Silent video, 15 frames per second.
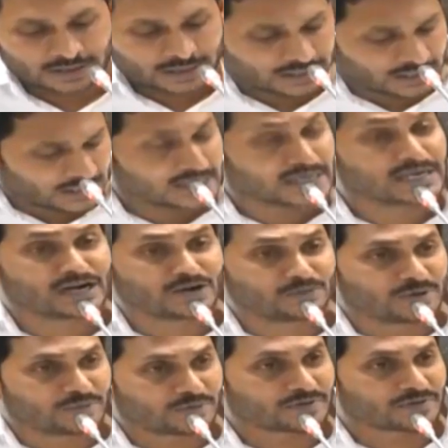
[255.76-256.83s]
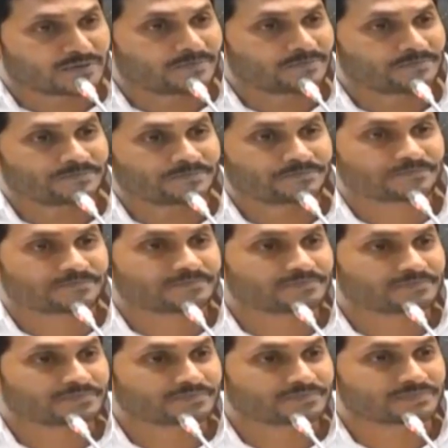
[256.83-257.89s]
ఇది ఈనాడు పేపరు
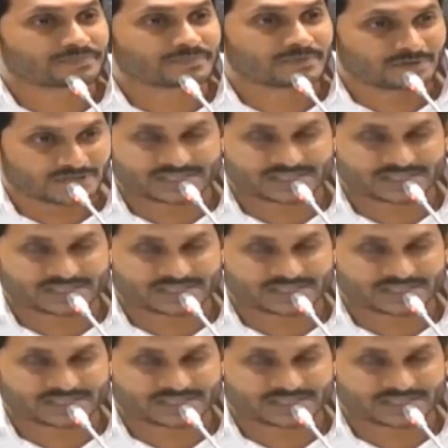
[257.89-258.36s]
ఒక